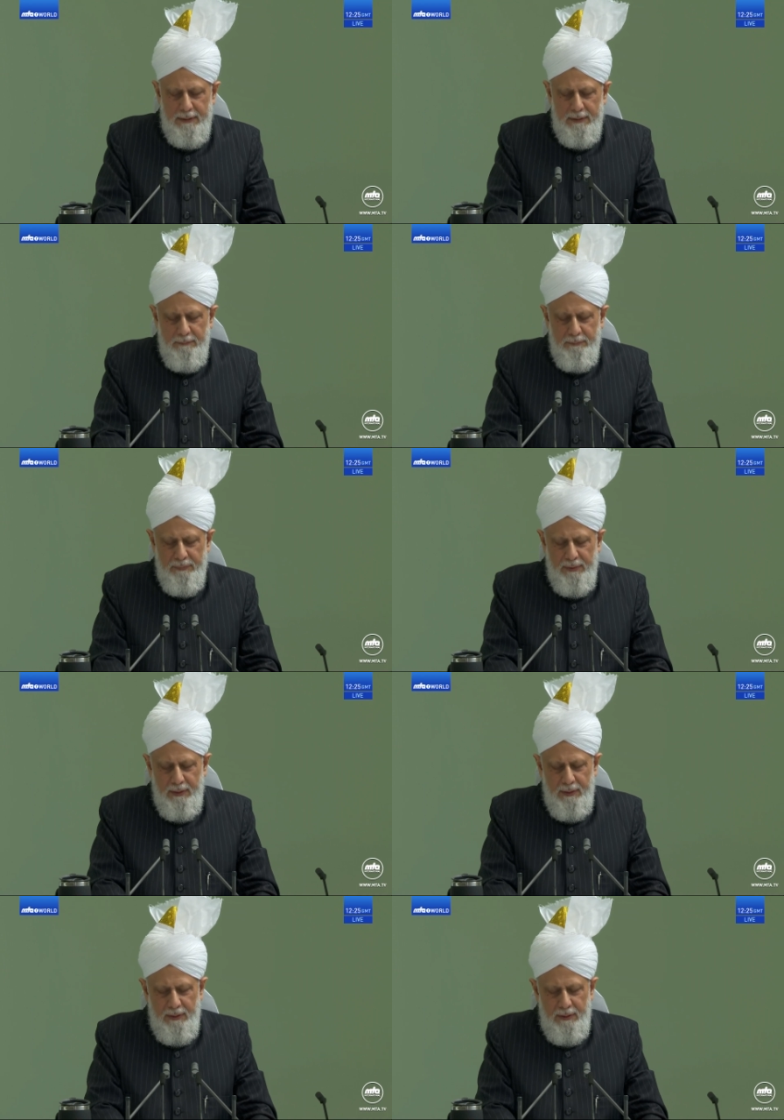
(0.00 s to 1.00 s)
İmam
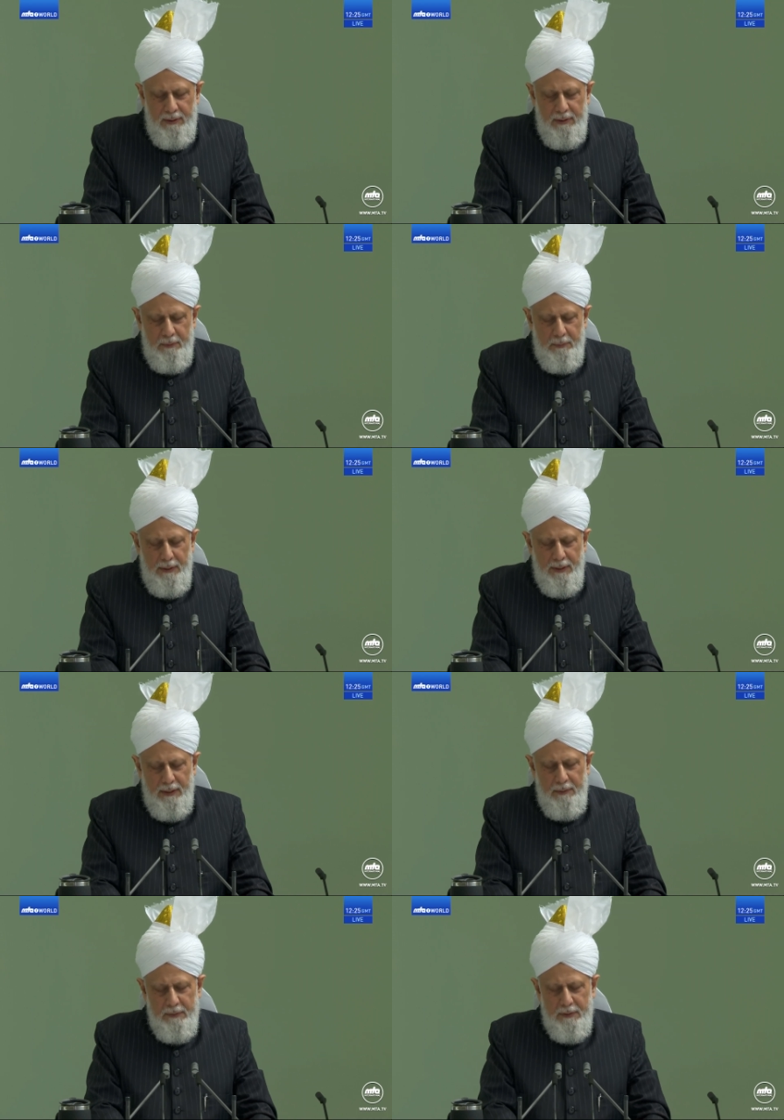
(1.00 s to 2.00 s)
Zuhri'nin
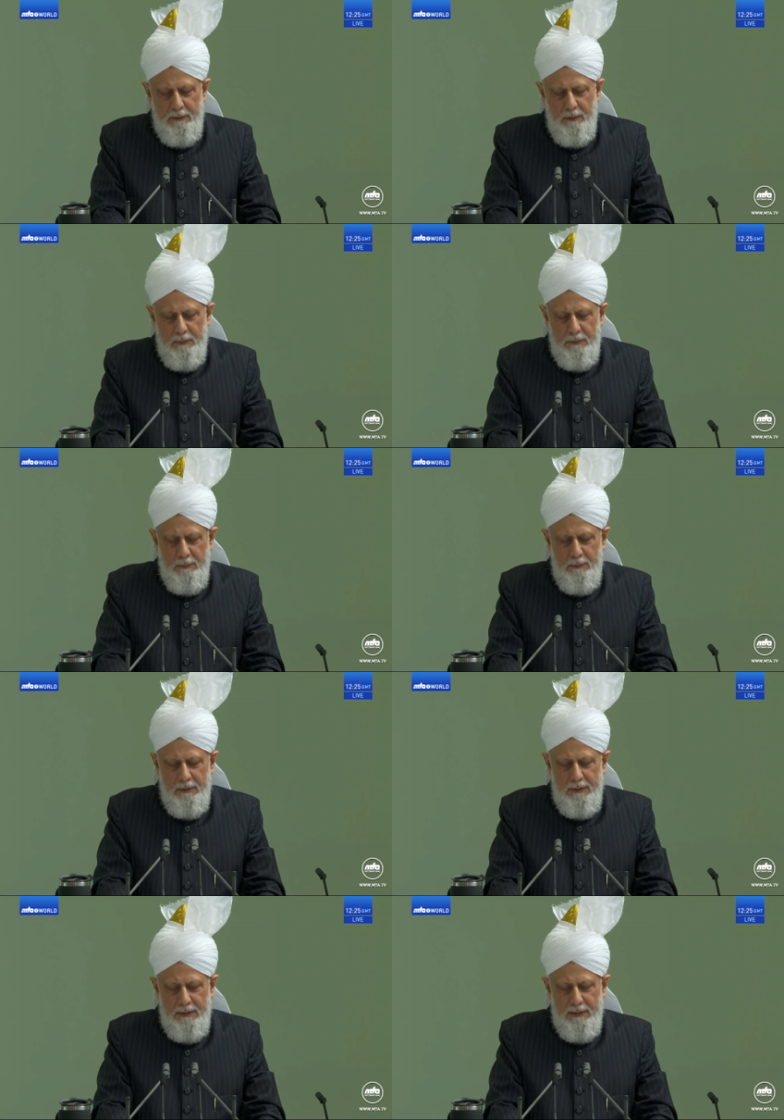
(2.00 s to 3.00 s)
e,
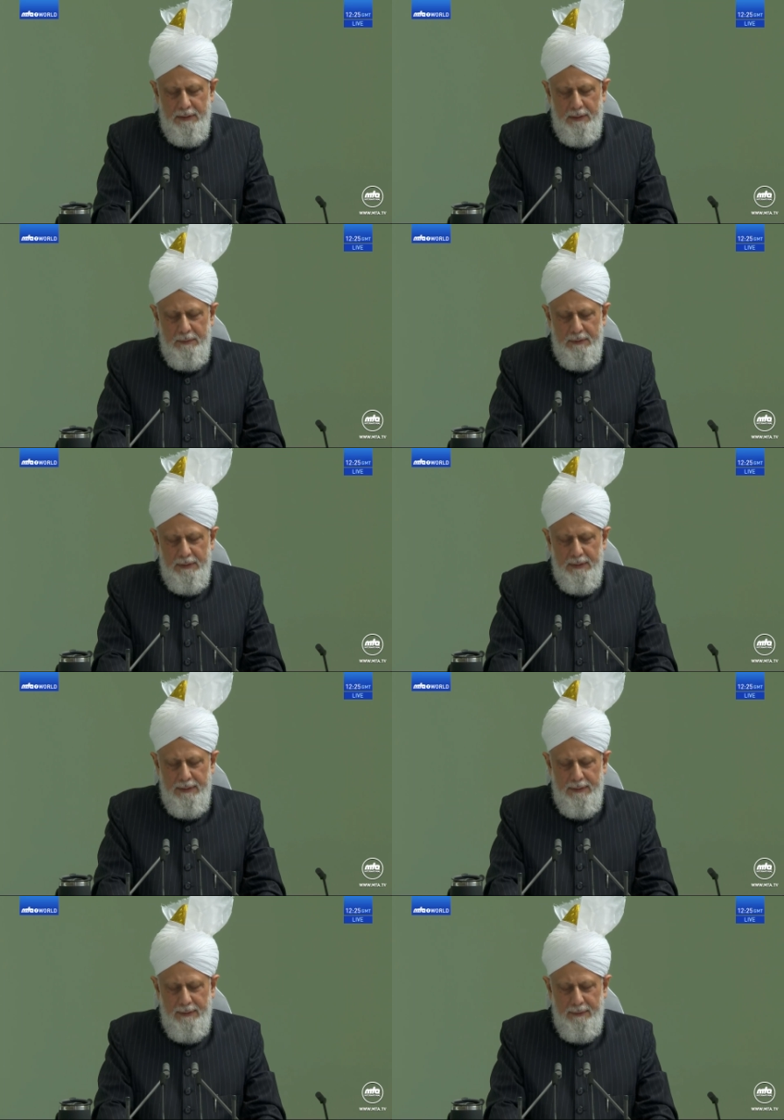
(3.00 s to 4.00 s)
sözlerine daha çok
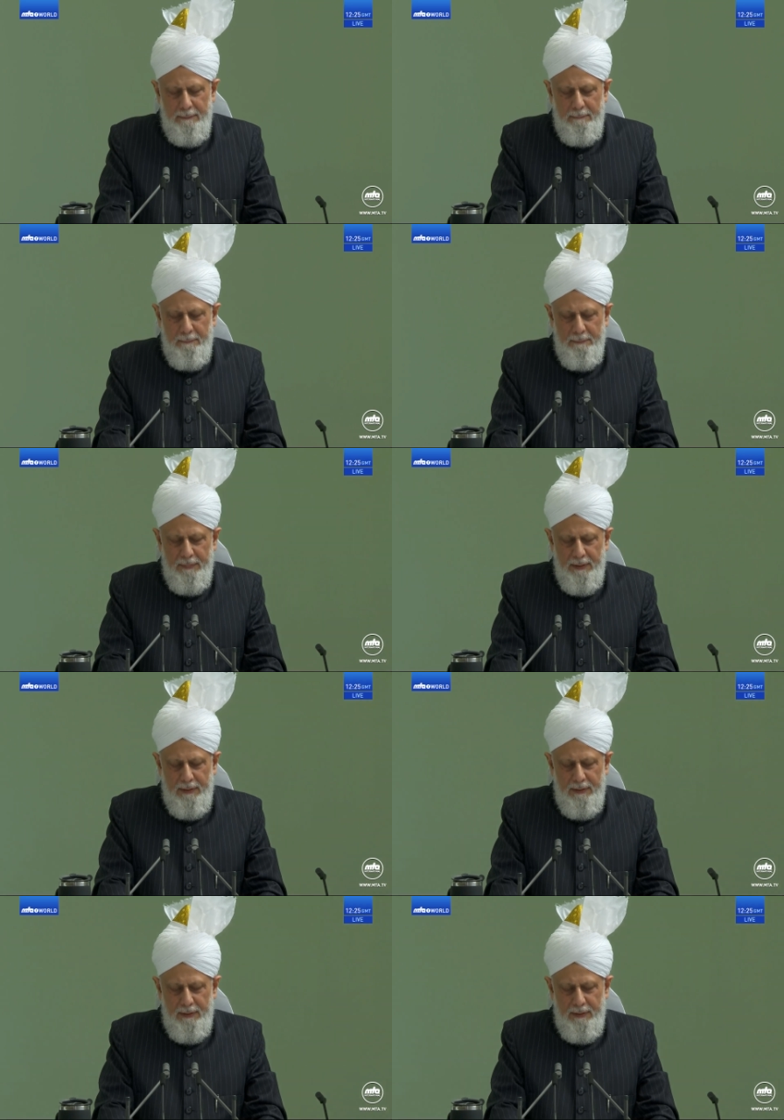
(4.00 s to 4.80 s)
önem vermektedir.